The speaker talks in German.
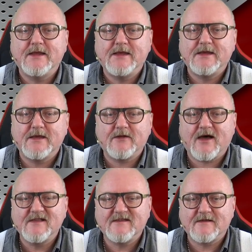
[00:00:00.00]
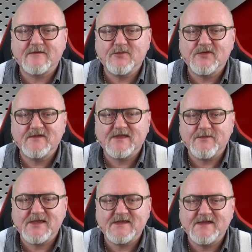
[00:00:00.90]
die ich hier noch ansetzen muss,
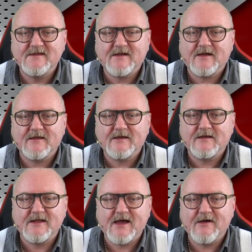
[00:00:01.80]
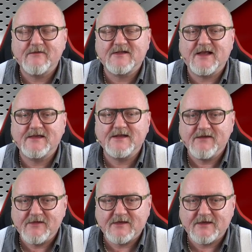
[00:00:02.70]
damit ich diese Karte genau aufs gleiche
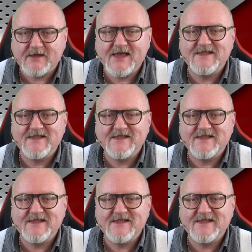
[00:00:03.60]
Level kriege.